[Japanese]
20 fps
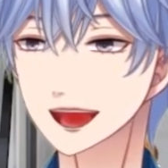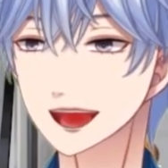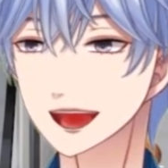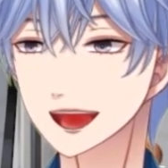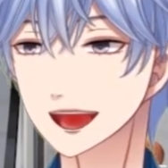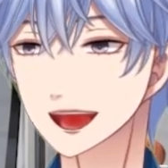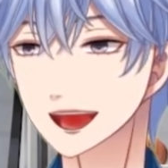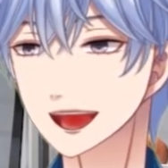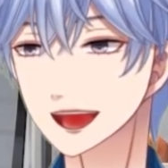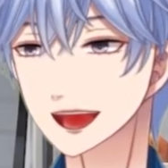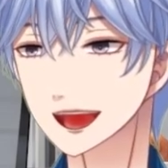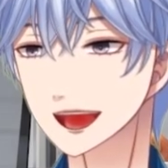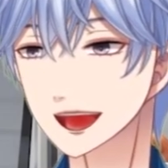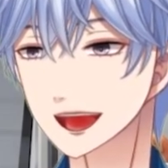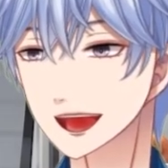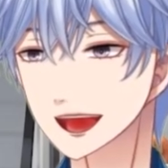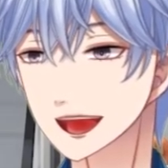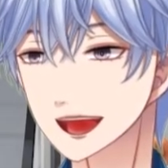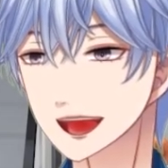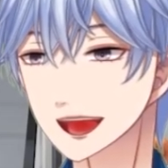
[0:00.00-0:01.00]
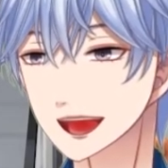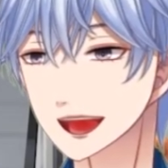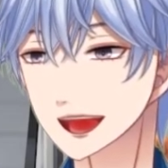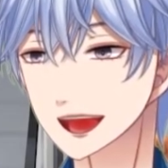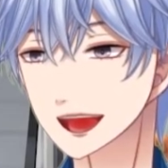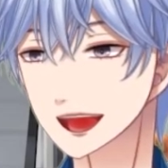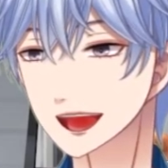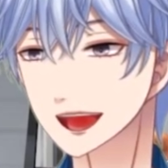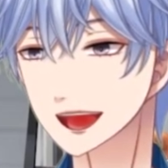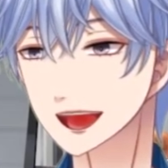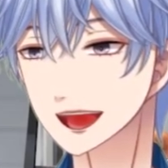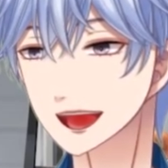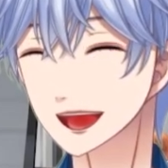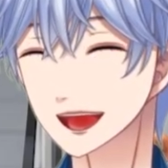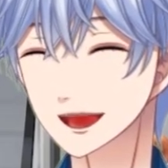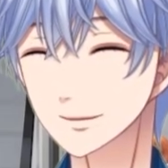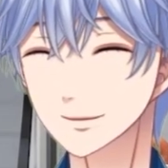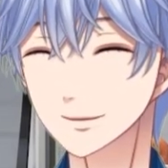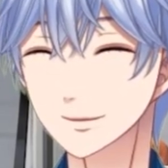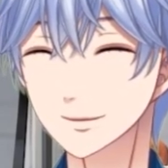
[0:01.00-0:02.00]
はい、皆様、ぜひともまた次回の
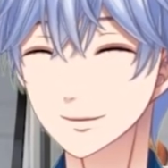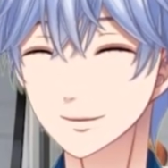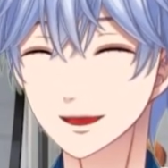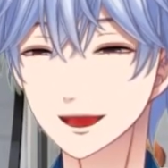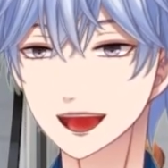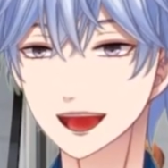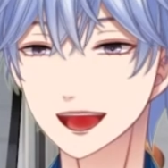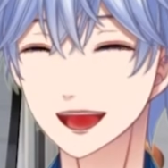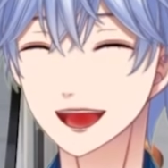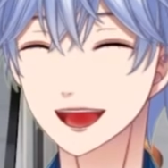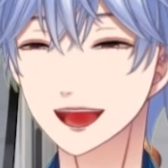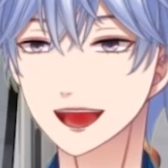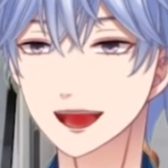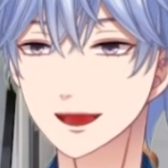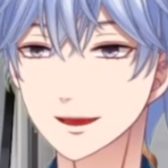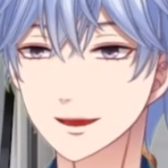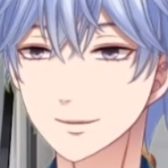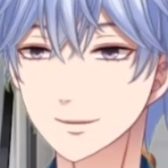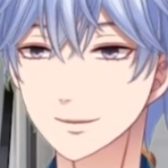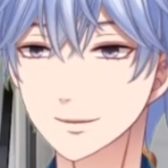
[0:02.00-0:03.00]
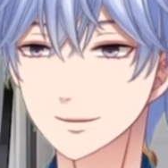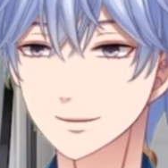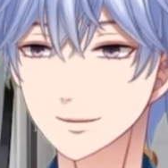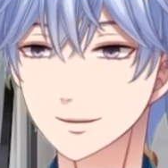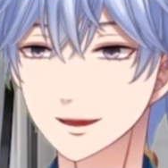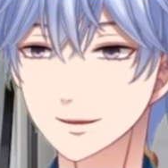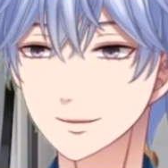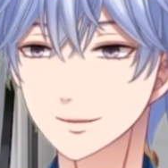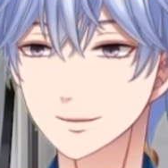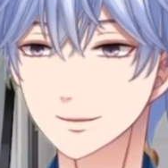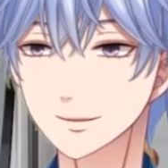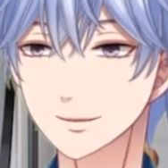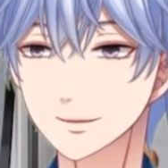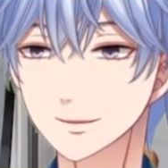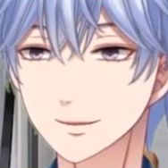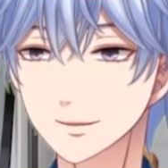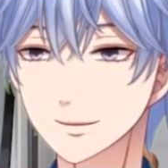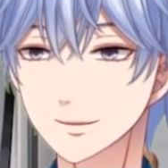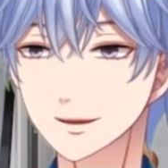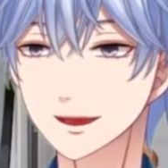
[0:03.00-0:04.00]
動画でお会いしましょう。
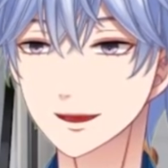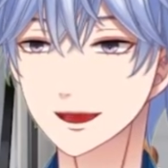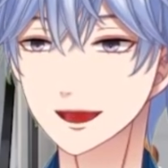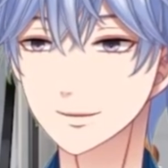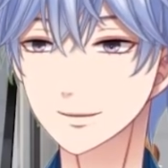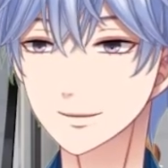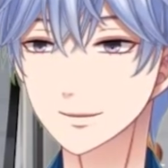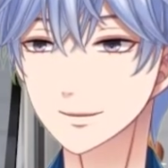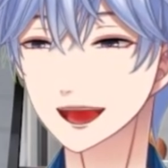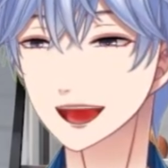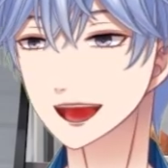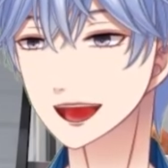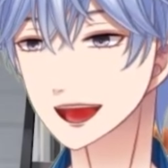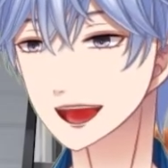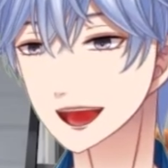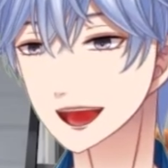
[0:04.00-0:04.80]
ではでは。